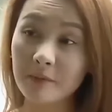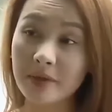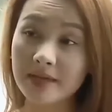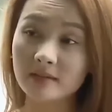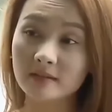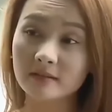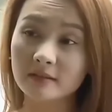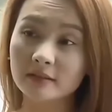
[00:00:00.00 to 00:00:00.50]
Thế
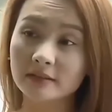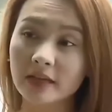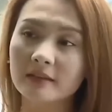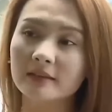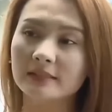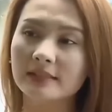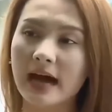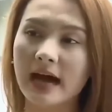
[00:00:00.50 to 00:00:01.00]
chẳng lẽ bây giờ
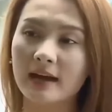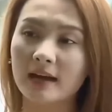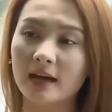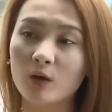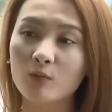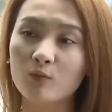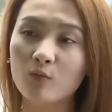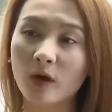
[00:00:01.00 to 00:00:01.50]
cứ tình
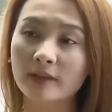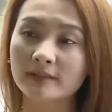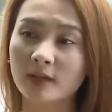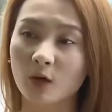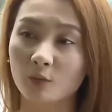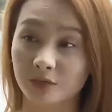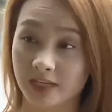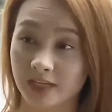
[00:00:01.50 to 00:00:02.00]
già là
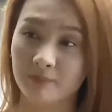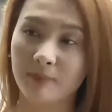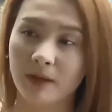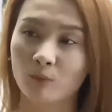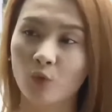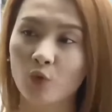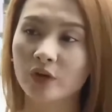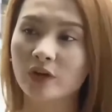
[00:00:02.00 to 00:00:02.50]
không quan trọng
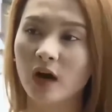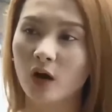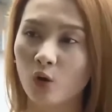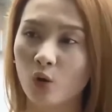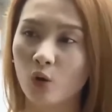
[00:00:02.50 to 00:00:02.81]
gì đến mặt